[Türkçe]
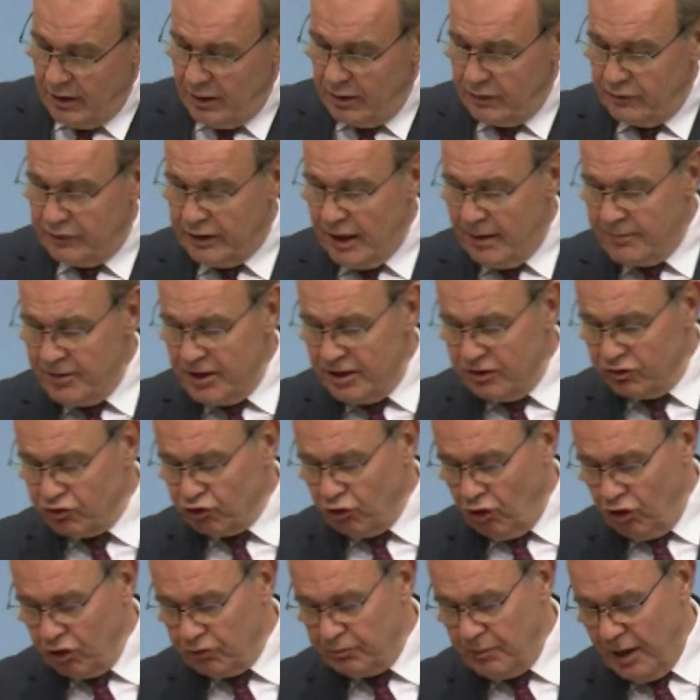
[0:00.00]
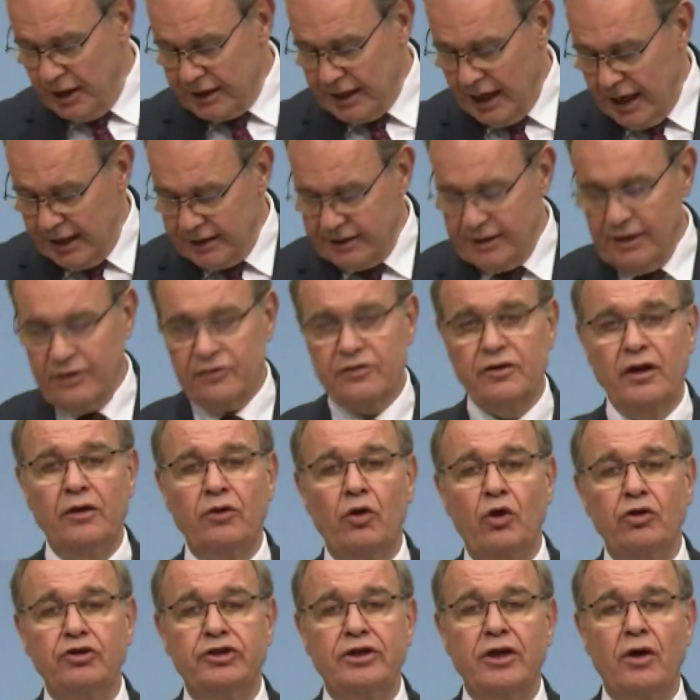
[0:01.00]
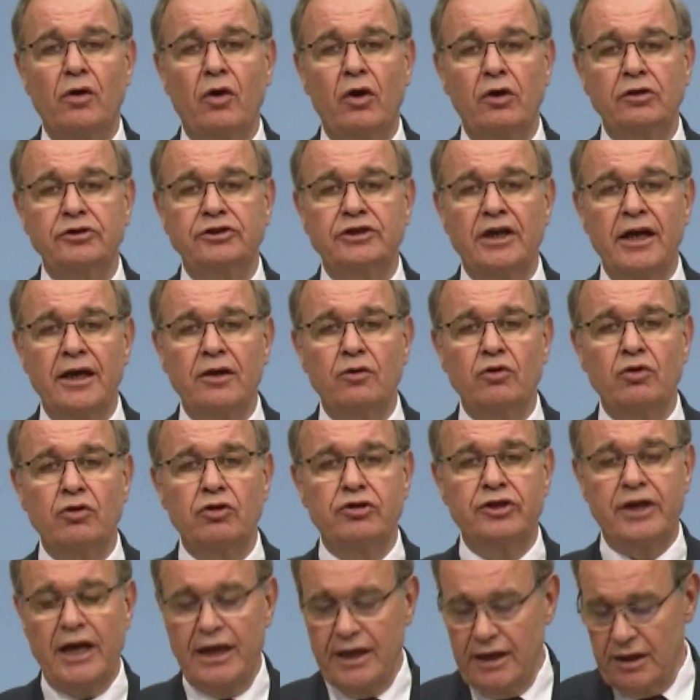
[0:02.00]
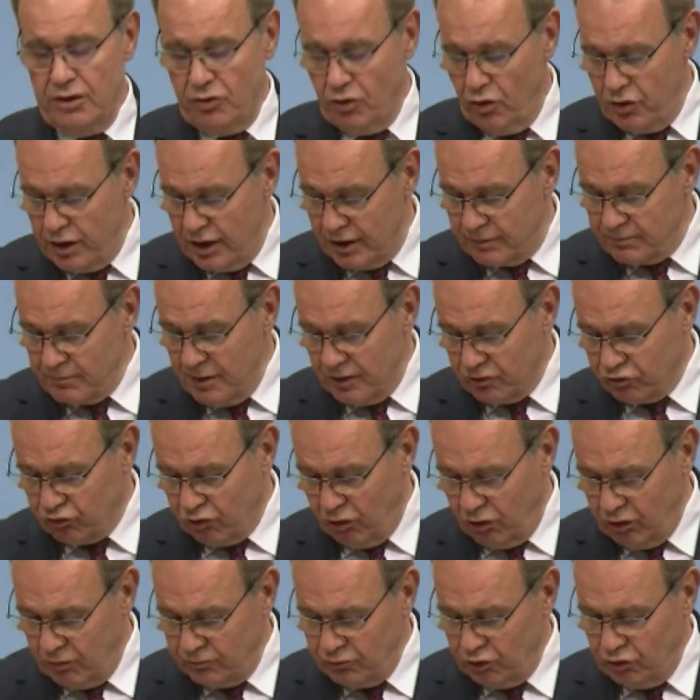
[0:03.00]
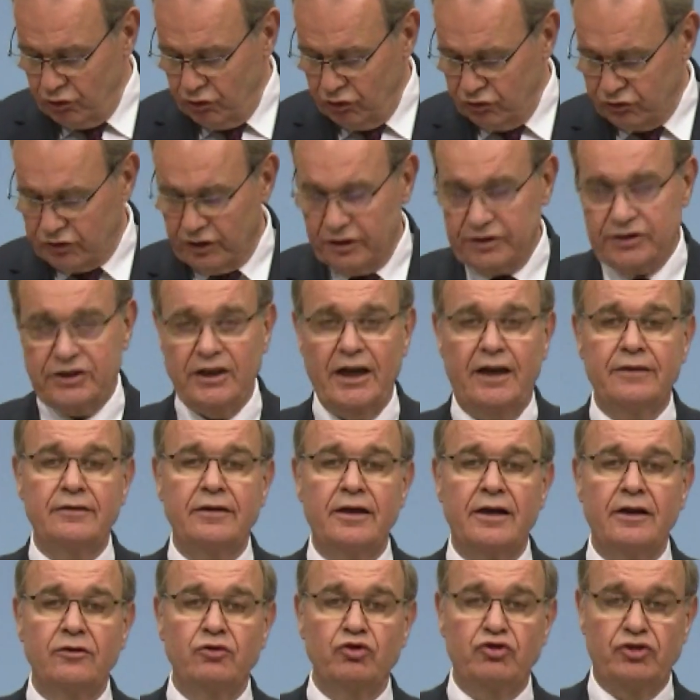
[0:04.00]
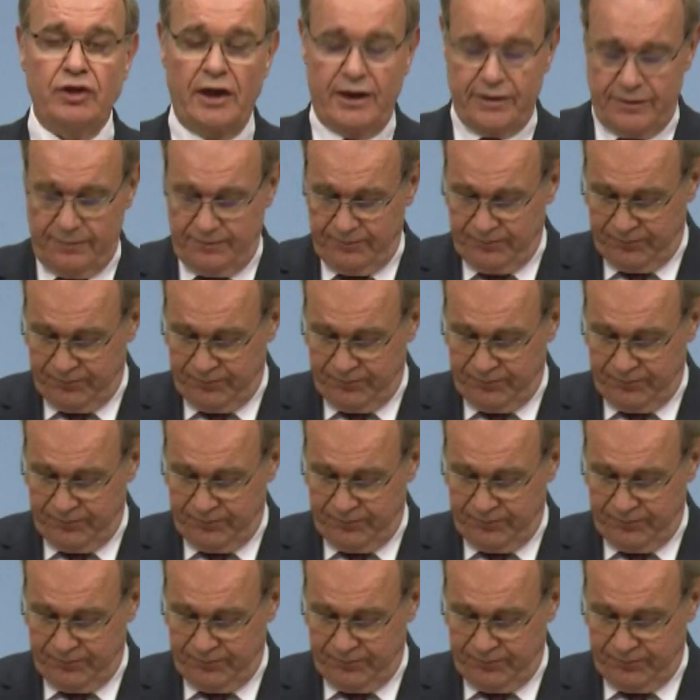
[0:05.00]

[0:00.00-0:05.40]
Demiri soğutmak herkesten önce ülkeyi yönetme sorumluluğu taşıyanlara düşer.